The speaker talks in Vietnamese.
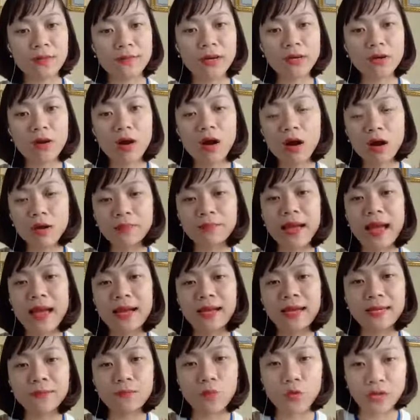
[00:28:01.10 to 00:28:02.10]
mất có hơn
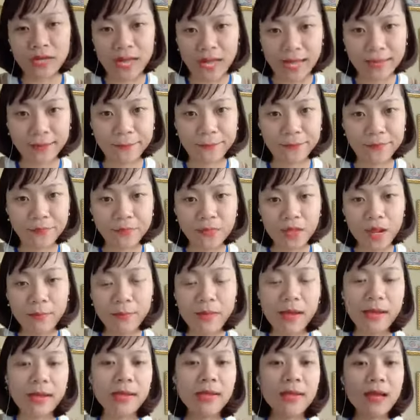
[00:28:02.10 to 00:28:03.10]
3.000 một ngày
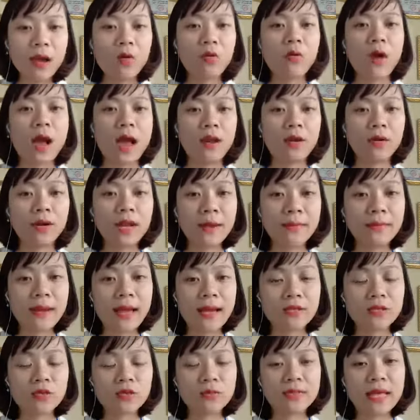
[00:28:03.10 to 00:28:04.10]
mà cái hiệu quả nó đem
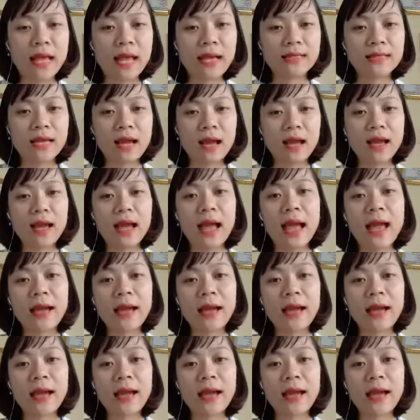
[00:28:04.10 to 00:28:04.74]
lại cho chúng ta gì ạ?